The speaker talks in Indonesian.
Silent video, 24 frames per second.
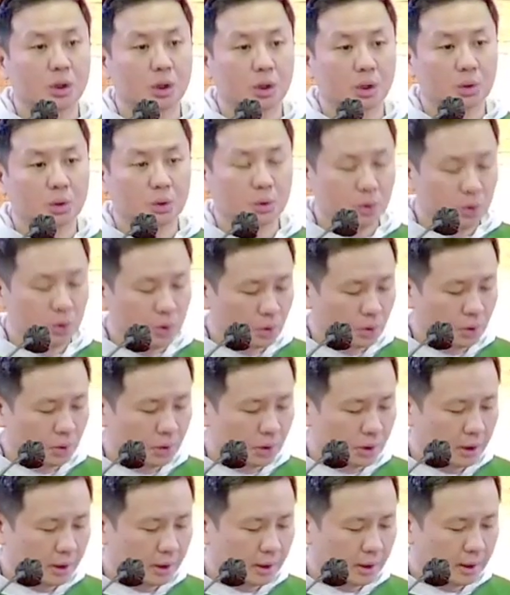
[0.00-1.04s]
duduk
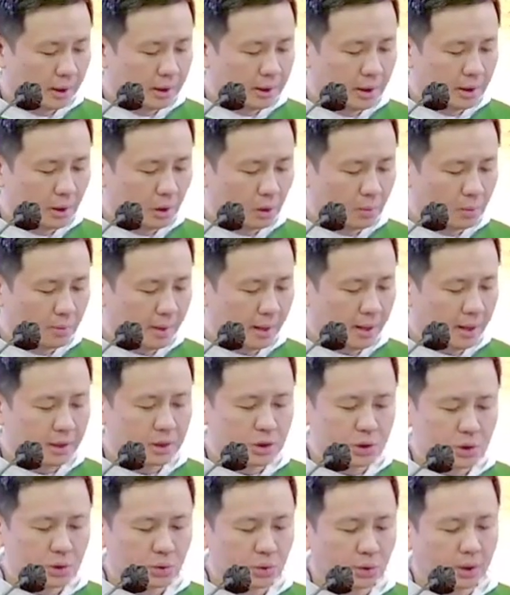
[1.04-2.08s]
di rumah
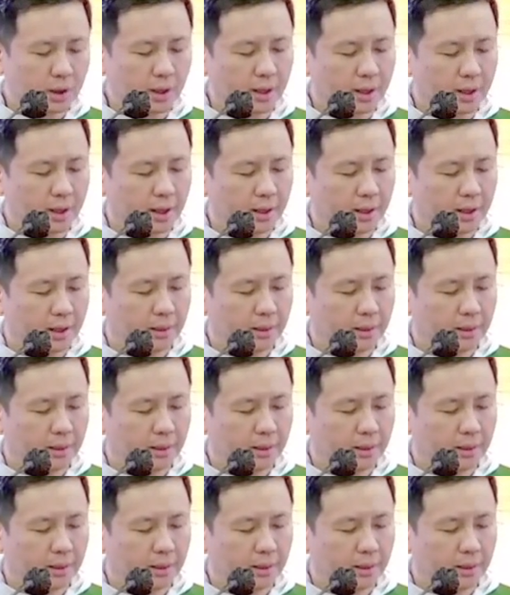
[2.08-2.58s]
cukai.